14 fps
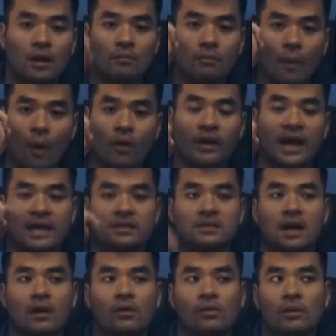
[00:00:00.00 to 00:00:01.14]
một ngày
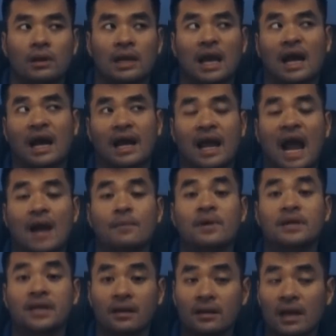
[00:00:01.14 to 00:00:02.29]
sau là ngày
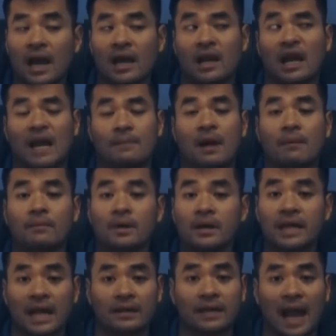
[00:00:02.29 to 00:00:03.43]
29 hay là ngày 30
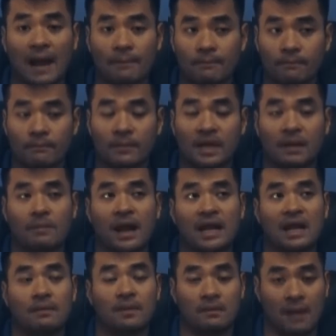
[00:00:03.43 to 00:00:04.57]
tháng 8 năm
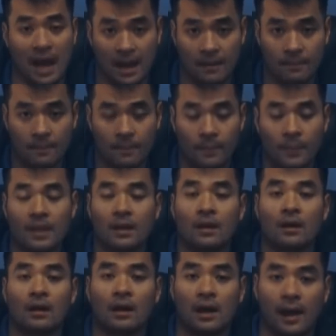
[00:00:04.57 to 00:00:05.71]
2013
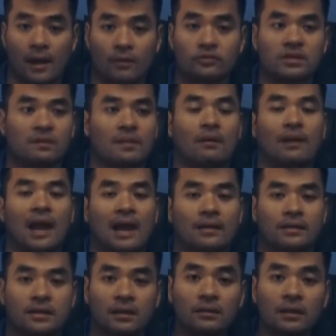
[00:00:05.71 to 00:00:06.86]
Elzabella
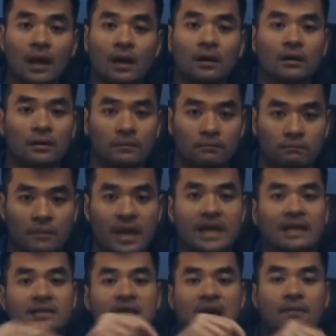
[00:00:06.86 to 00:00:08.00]
chính thức bị
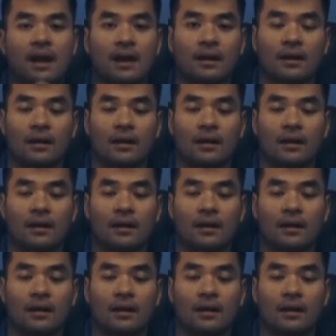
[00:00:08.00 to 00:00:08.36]
cảnh sát bắt